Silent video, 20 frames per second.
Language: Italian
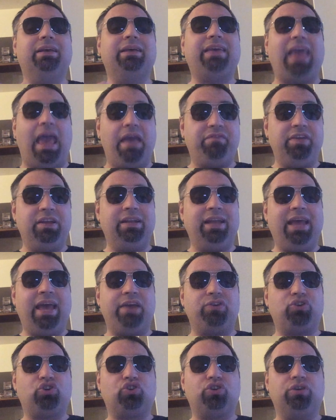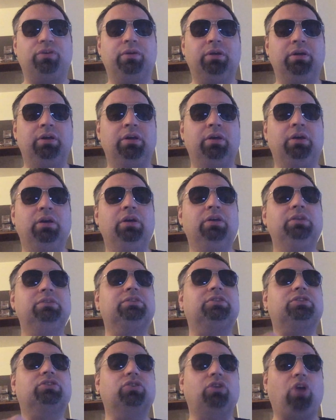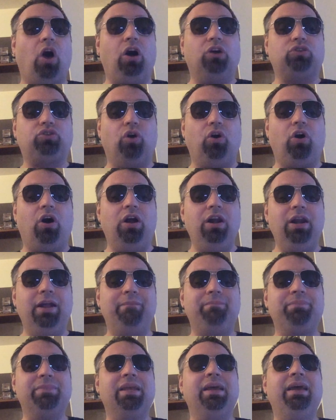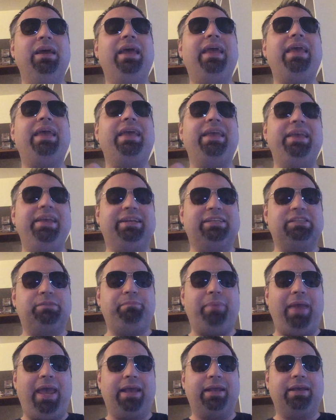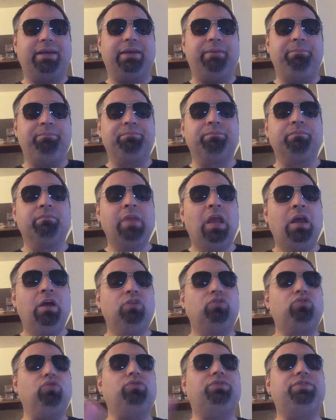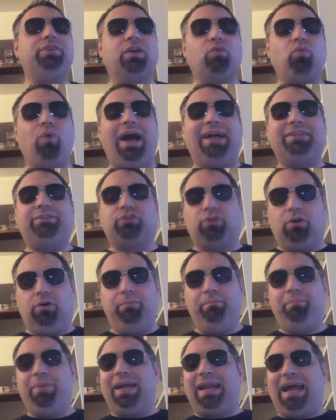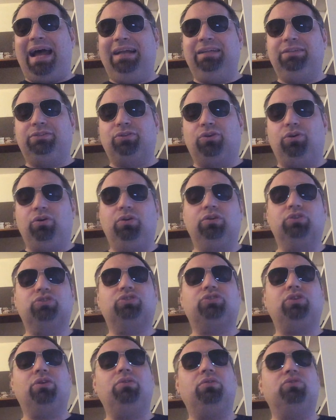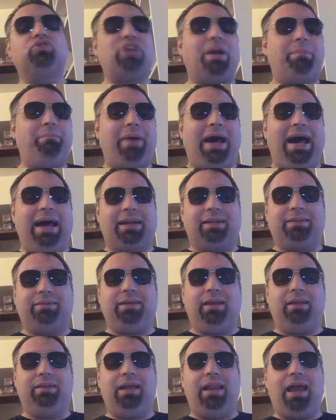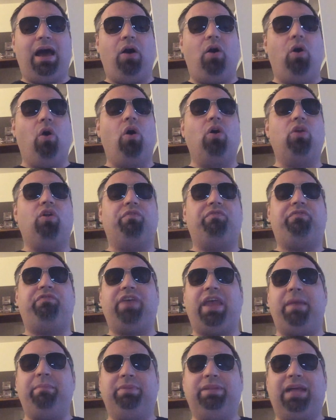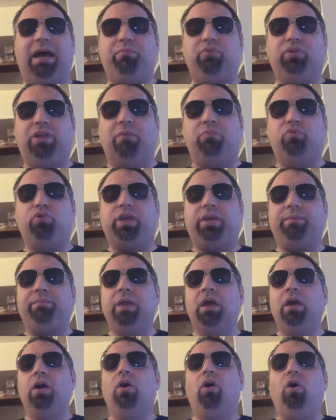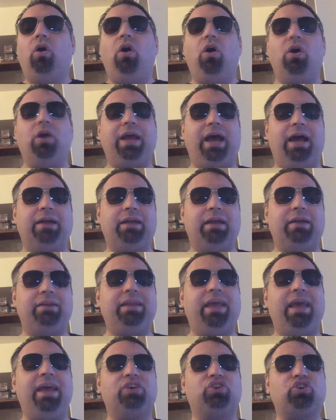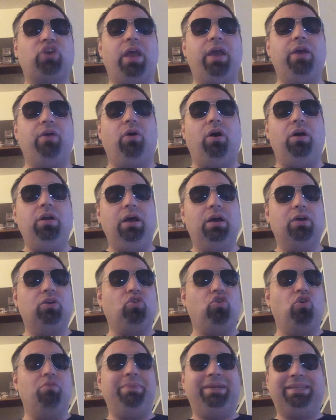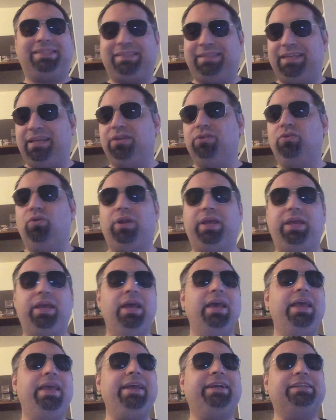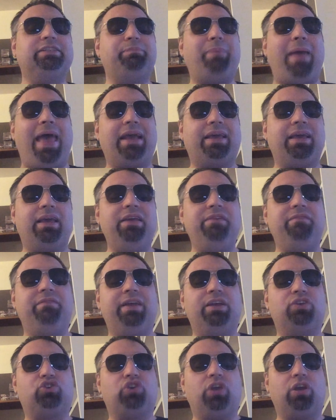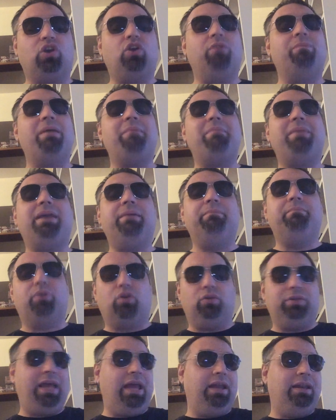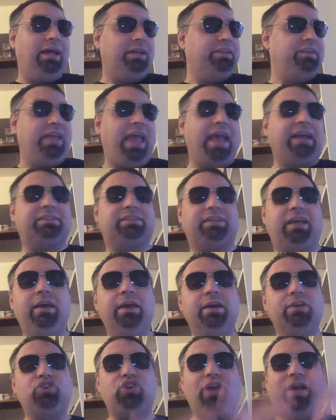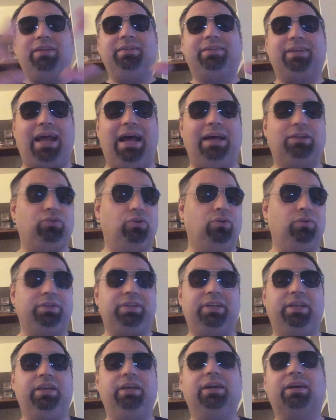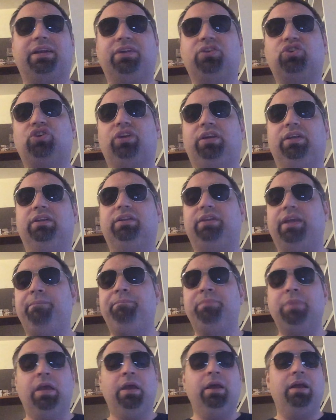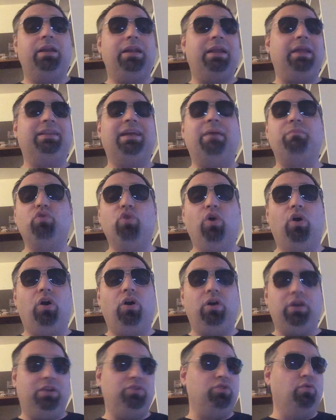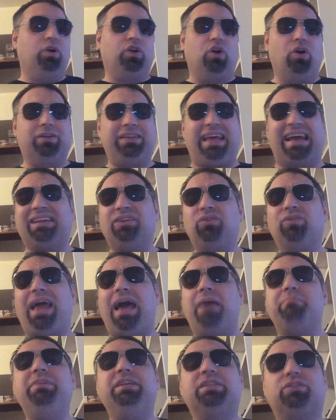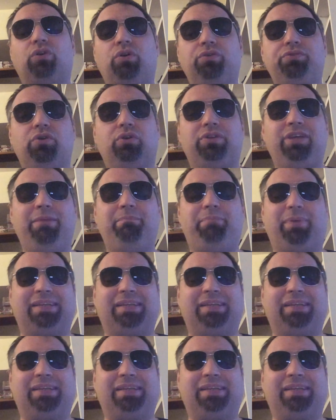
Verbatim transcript: Kevin Nash, Scott Hall e X-Pac. Tutti e quattro, peraltro, sono già parte della Hall of Fame WWE. Hogan, Nash e Hall come singoli, X-Pac invece come membro della DX, c'è entrato di recente. L'NWO, il New World Order, non ha bisogno di